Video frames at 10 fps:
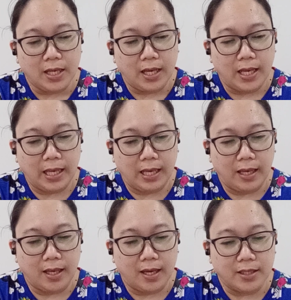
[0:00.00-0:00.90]
a
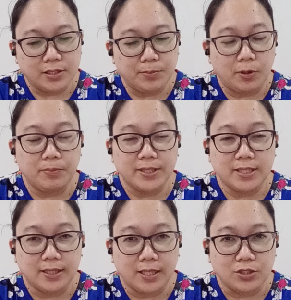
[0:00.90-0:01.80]
uh, small
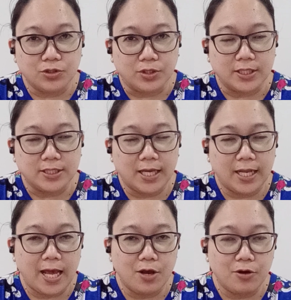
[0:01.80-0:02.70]
presentation kasi
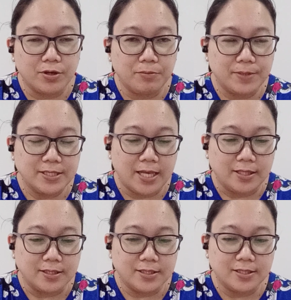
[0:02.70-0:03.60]
kailangan kong
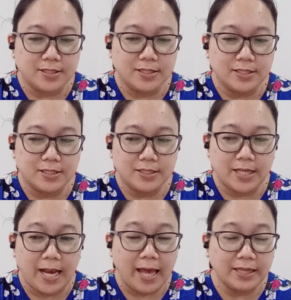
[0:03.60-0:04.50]
i-present
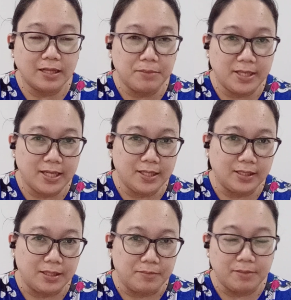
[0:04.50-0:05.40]
sa lahat ng billing
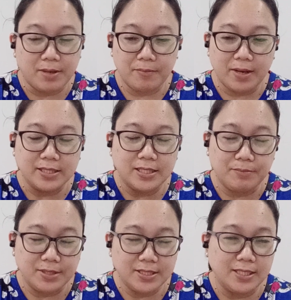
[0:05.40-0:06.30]
team. Iba-iba kasing
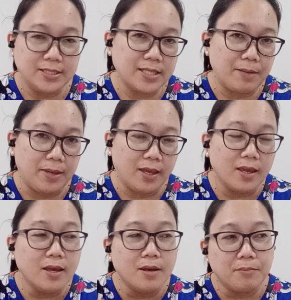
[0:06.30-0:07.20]
business kami.
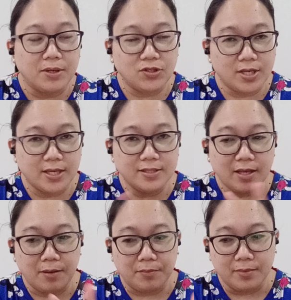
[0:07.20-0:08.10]
May
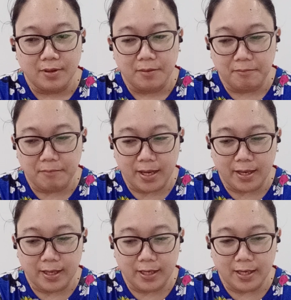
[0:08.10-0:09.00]
GSM,
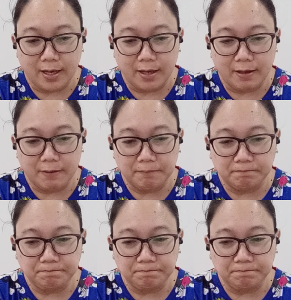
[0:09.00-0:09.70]
may um,